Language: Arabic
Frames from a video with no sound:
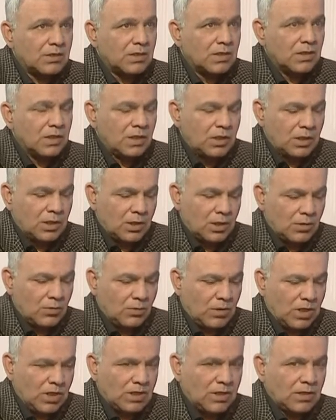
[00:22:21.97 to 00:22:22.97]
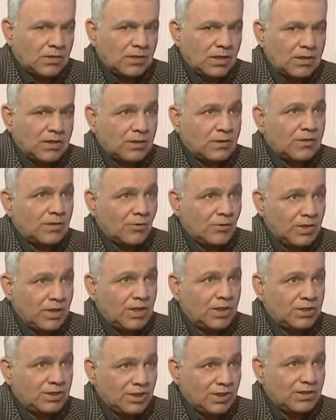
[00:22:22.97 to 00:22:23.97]
وهذا طريق طويل
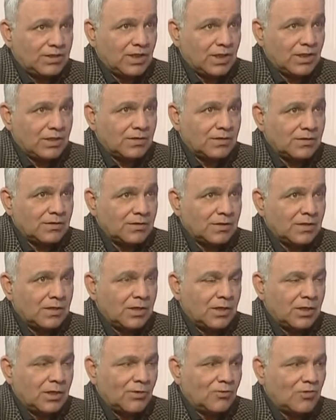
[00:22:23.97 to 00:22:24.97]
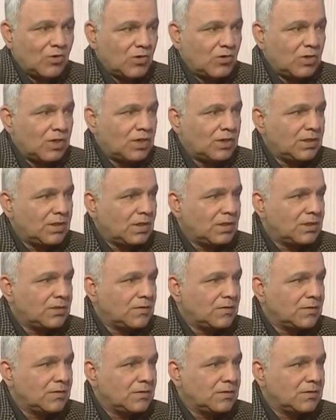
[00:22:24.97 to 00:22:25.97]
جدا وهو
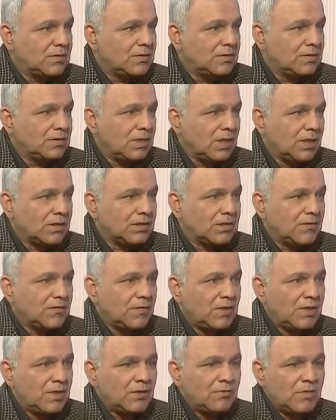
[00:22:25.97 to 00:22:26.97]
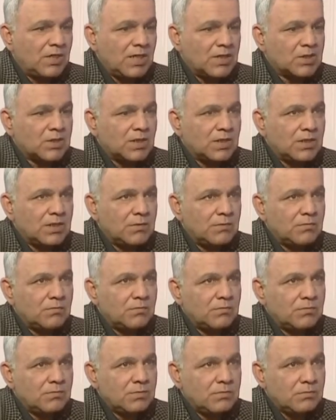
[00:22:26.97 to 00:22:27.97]
يعني حتى في العلم العسكري
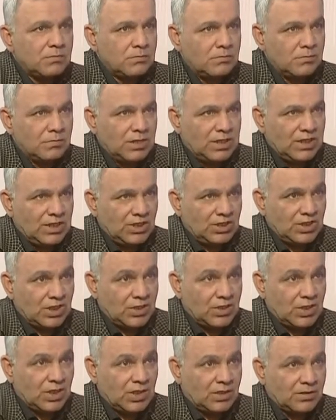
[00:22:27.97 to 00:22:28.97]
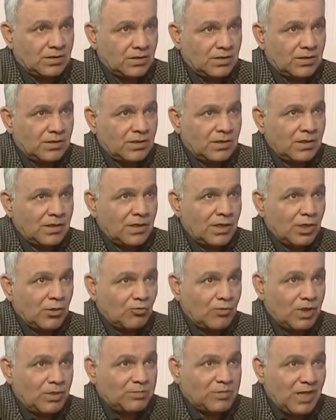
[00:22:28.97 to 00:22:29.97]
من إعجازات ال...
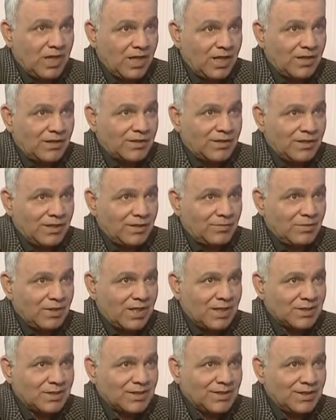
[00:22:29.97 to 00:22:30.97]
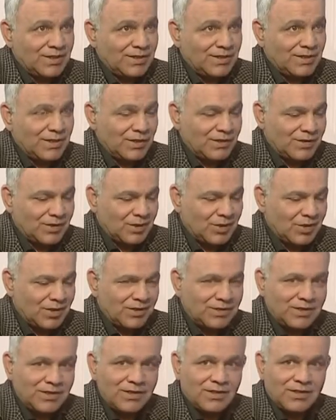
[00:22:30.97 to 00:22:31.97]
وإبداعات العلم العسكري يعني أن تستطيع
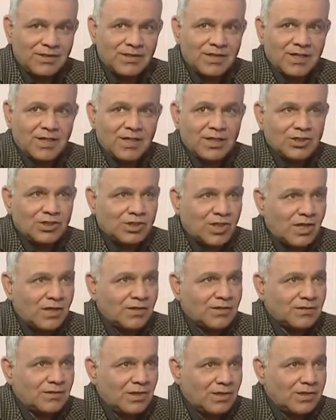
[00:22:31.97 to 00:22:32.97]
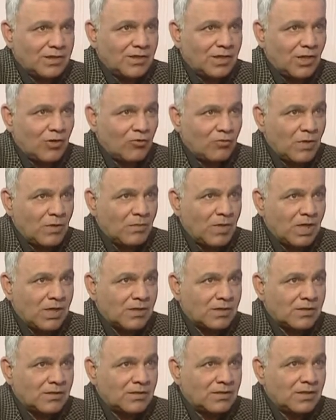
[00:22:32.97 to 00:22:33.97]
شق طريق أو ممر
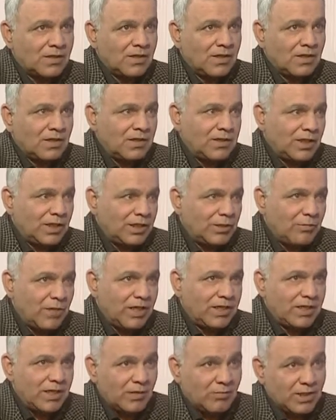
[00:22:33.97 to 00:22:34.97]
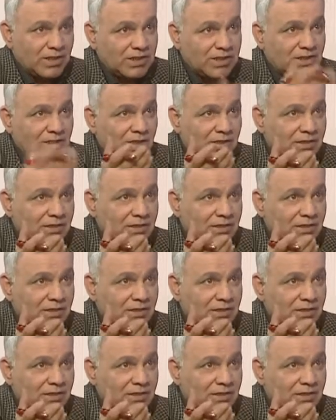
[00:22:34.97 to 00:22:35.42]
يعني نعم. بين مدينتين